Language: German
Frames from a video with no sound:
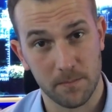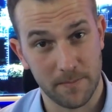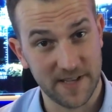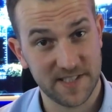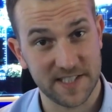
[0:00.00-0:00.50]

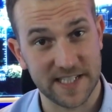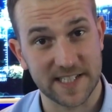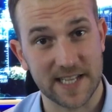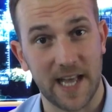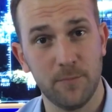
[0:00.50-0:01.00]
Melden Sie sich
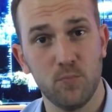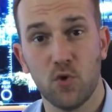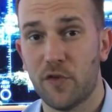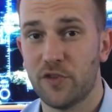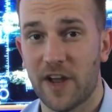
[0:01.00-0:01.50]
jetzt an,
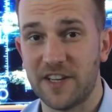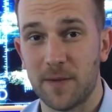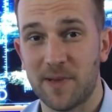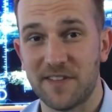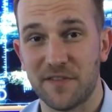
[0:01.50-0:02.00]
noch sind
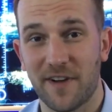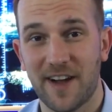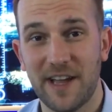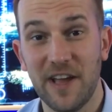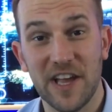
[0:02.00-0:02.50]
einige Plätze
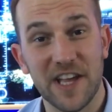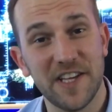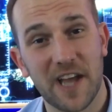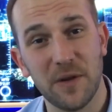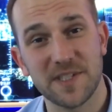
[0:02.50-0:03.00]
frei.
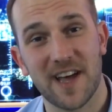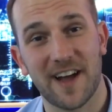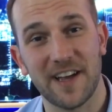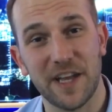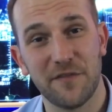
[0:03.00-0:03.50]
Ich kann nur
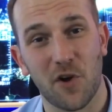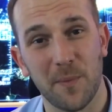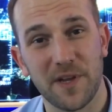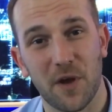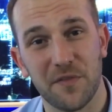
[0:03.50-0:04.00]
sagen, ich
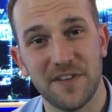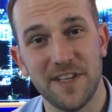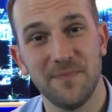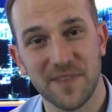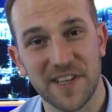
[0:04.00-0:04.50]
freue mich auf
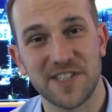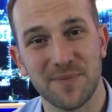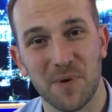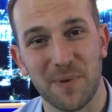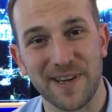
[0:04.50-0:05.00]
Sie, Ihr
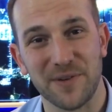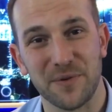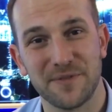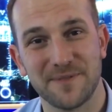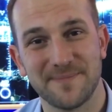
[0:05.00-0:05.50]
Timo
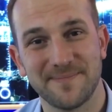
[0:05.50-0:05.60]
Bredelhüft.